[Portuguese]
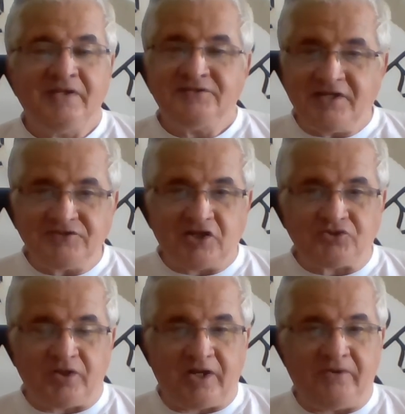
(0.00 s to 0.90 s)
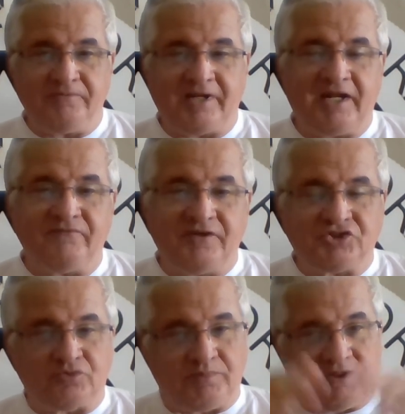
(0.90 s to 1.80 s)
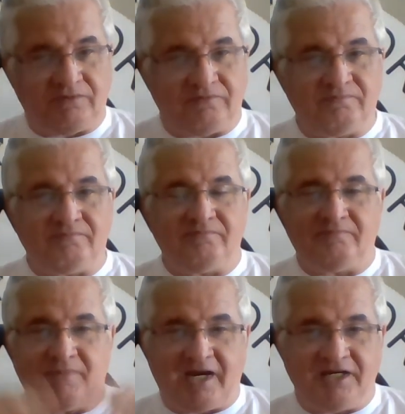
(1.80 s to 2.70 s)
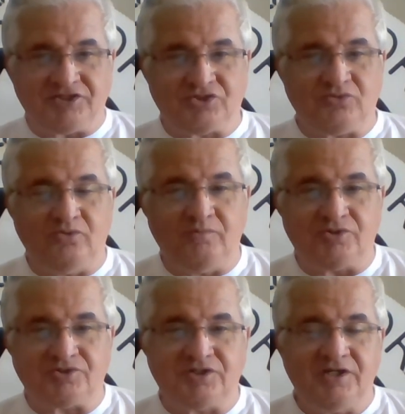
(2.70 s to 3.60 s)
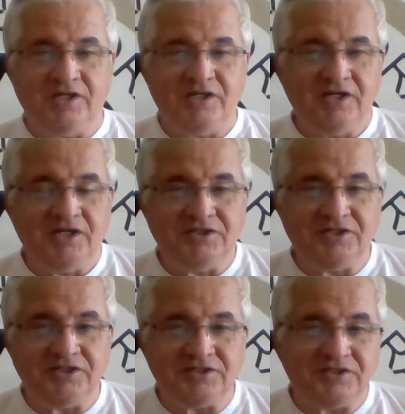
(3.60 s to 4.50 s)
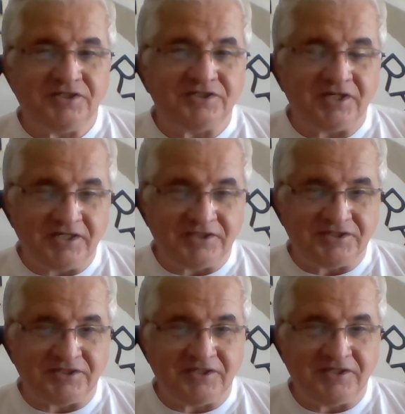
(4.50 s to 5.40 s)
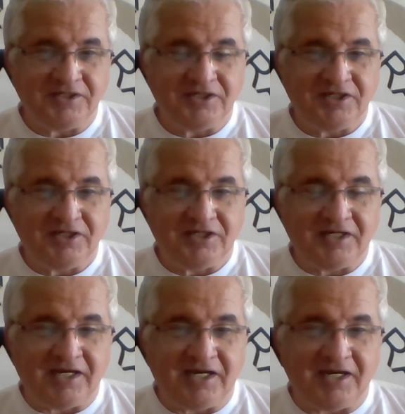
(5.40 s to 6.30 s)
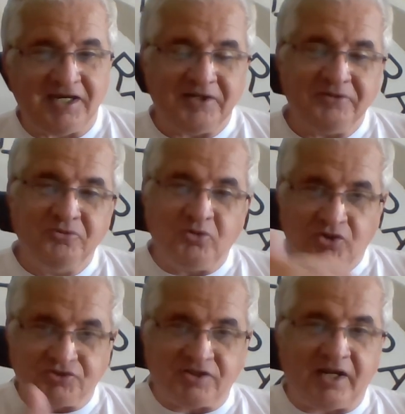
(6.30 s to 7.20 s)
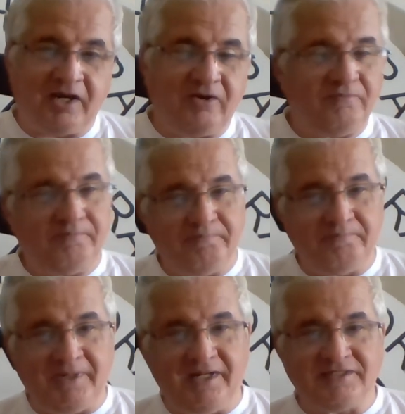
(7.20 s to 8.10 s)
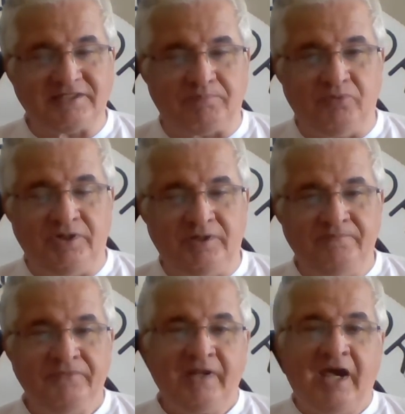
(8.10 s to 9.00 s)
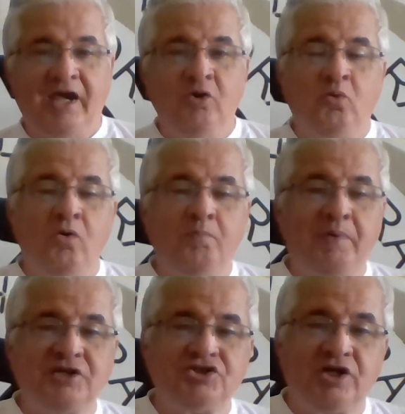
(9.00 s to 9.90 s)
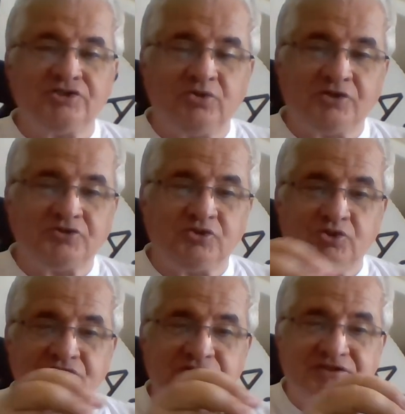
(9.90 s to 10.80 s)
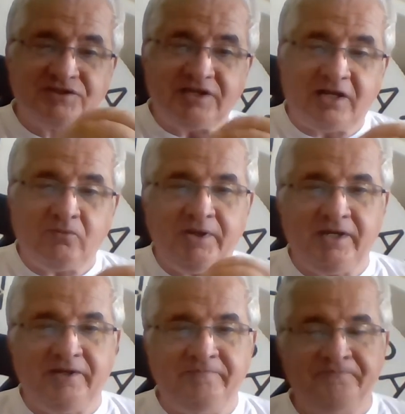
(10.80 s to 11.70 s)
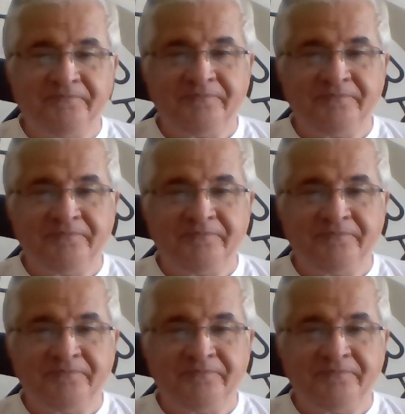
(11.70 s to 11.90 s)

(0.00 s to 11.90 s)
Sensacional, cada vez subindo mais números de, de gente é, no nosso canal, beleza pura? Aí eu compartilho as nossas notícias lá com ele.